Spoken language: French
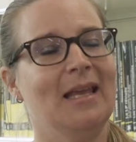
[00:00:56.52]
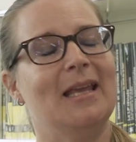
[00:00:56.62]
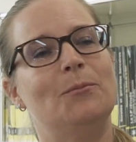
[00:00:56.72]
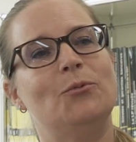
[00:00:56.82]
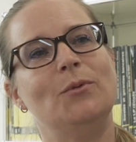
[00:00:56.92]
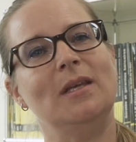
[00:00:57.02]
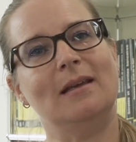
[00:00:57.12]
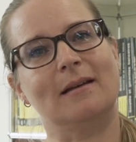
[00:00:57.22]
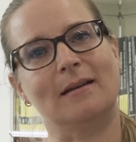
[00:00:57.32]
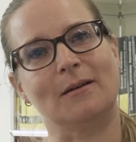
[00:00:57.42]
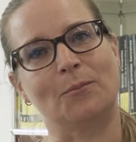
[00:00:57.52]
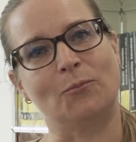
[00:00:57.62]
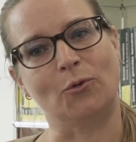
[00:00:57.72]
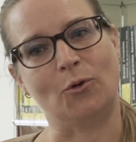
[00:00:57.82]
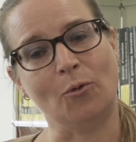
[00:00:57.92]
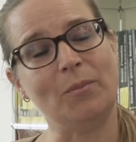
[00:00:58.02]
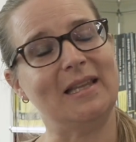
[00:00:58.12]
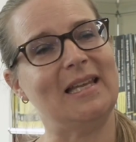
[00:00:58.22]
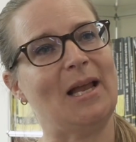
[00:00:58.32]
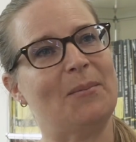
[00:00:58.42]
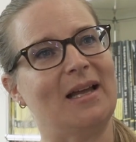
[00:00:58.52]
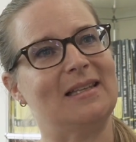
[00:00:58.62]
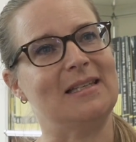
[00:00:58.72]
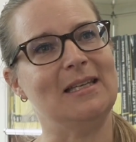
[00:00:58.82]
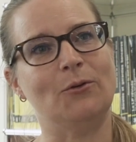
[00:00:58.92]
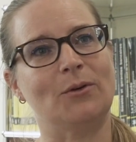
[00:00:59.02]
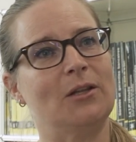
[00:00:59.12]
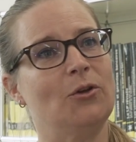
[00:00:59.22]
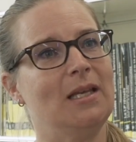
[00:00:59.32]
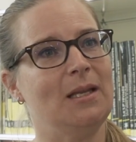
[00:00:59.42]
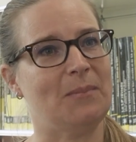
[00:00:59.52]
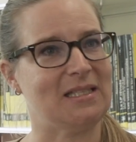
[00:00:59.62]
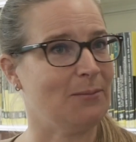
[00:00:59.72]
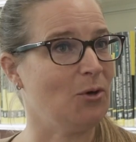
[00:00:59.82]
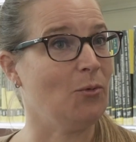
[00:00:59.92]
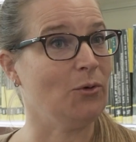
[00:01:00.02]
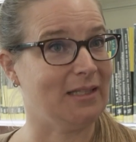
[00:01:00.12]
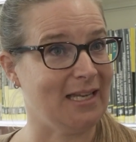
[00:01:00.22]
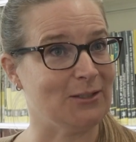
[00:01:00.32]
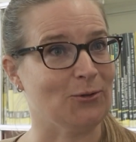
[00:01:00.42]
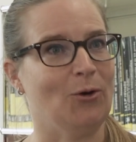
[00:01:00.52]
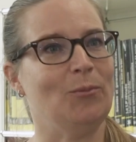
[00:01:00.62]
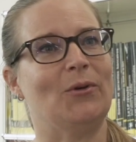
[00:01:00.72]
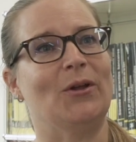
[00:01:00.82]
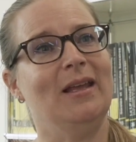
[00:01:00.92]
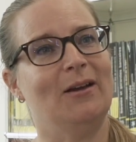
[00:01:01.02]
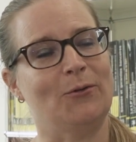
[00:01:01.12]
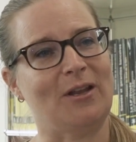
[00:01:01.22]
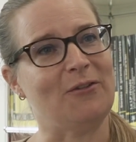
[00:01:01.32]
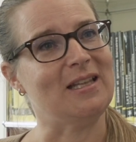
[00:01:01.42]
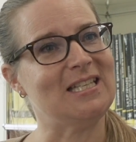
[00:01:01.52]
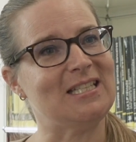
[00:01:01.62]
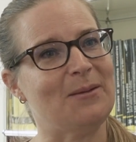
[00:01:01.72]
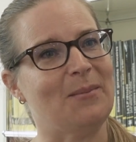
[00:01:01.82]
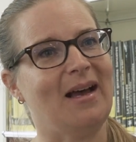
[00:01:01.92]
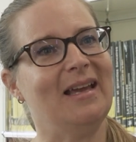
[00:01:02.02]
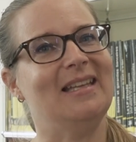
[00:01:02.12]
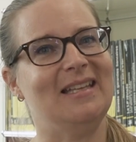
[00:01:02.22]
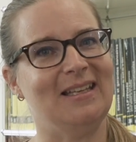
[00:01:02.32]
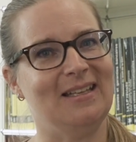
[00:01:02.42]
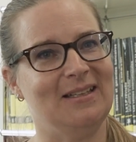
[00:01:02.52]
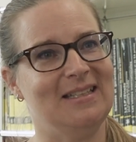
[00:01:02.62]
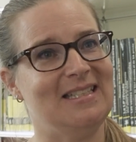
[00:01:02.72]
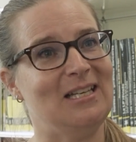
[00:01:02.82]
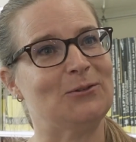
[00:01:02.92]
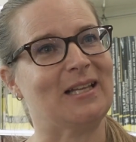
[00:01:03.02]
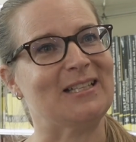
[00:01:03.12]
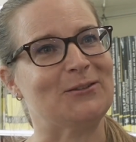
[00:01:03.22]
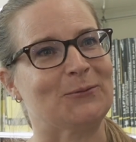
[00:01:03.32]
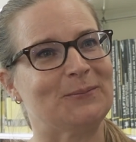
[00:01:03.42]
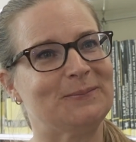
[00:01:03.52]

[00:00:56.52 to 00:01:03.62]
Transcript: Et puis, euh, pour compléter la pratique, on a donné passablement d'exemples, on a des schémas et des illustrations.